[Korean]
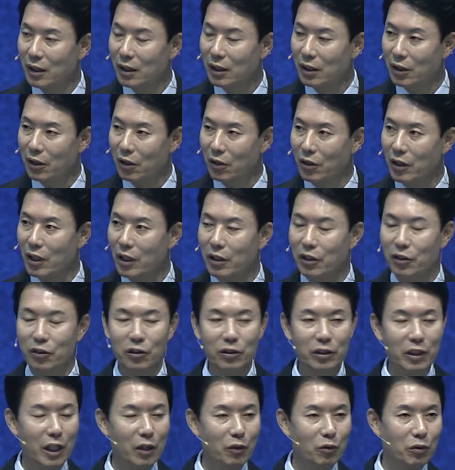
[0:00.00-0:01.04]
그러나
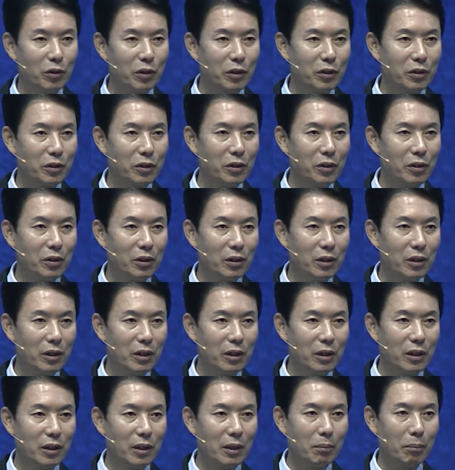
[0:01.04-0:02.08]
그렇다고 해서
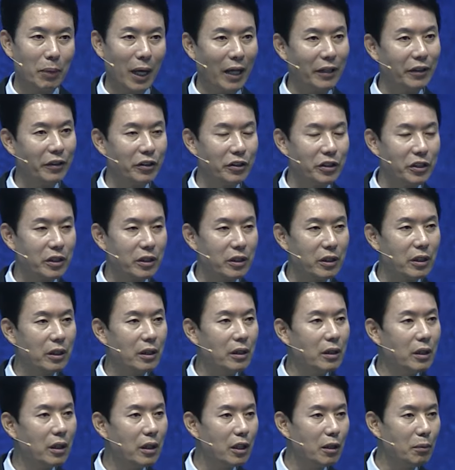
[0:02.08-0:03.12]
반드시
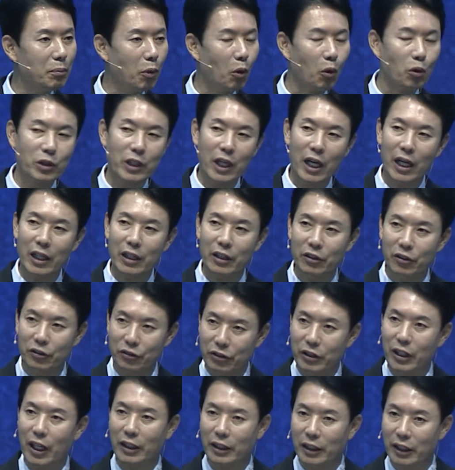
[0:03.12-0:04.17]
승리를 보장하는
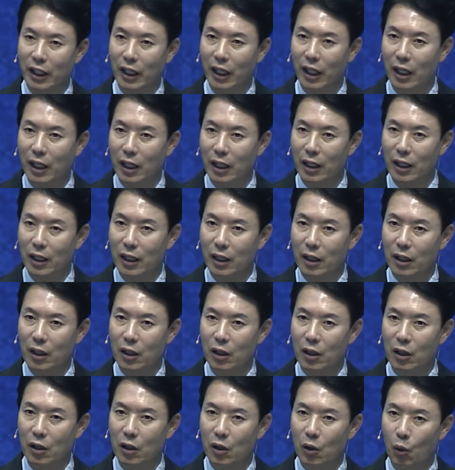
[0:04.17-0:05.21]
것은 아니다.
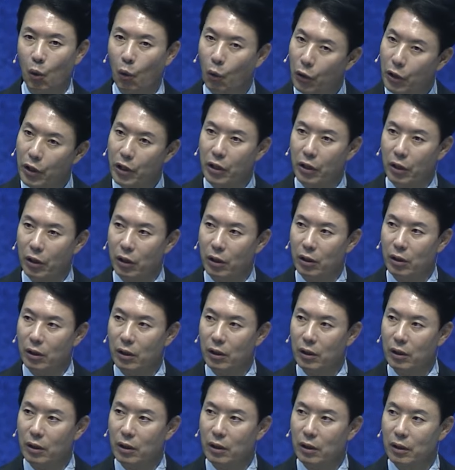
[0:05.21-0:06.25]
오히려
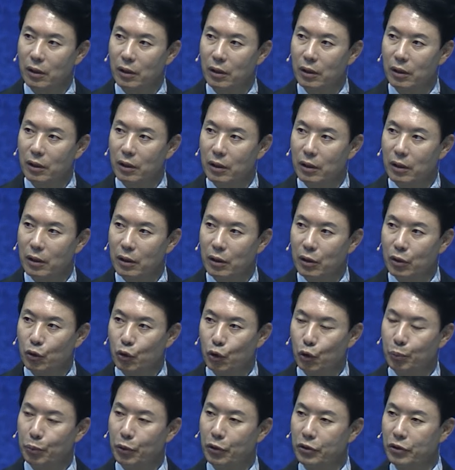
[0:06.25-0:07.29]

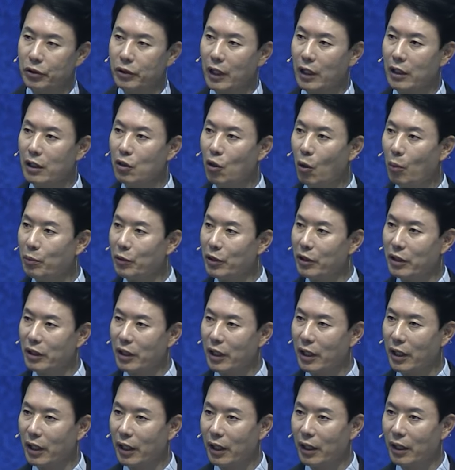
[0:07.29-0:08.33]
슈퍼스타는
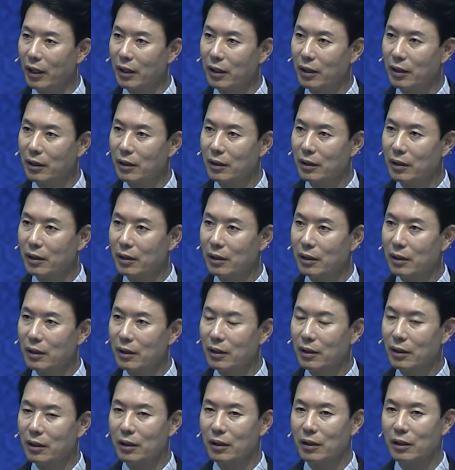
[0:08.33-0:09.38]
없는데
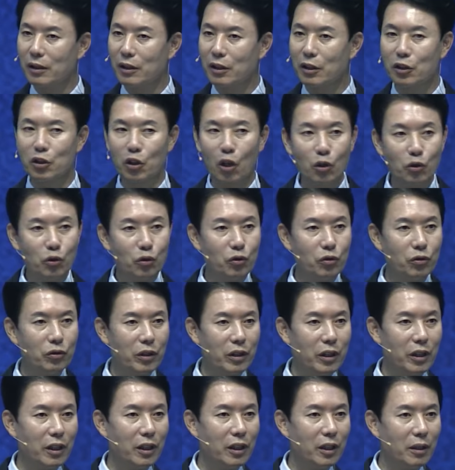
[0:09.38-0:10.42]
어, 그
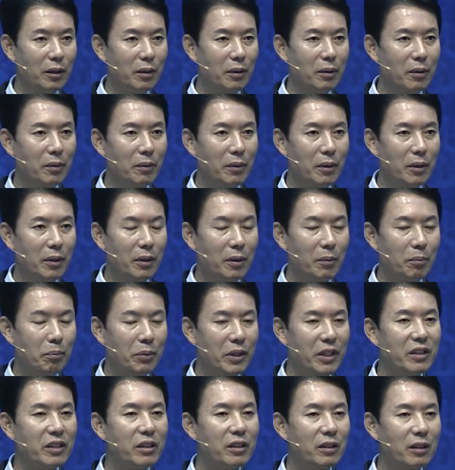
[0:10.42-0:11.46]
선수들이
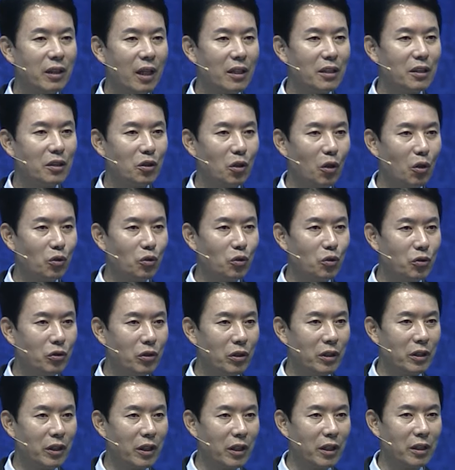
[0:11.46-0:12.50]
비슷한
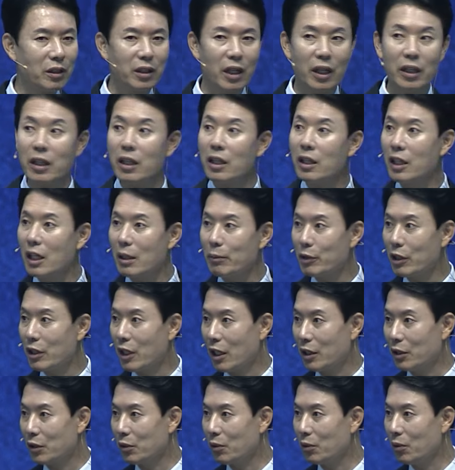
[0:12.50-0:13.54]
선수들끼리 책임감을
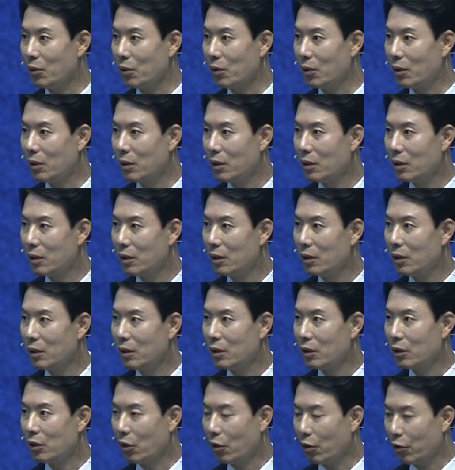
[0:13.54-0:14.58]
가지고
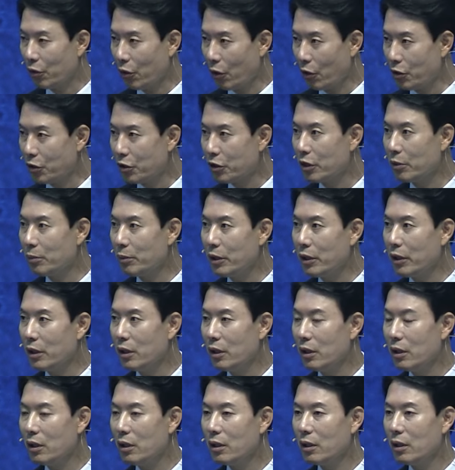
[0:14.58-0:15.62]
더 열심히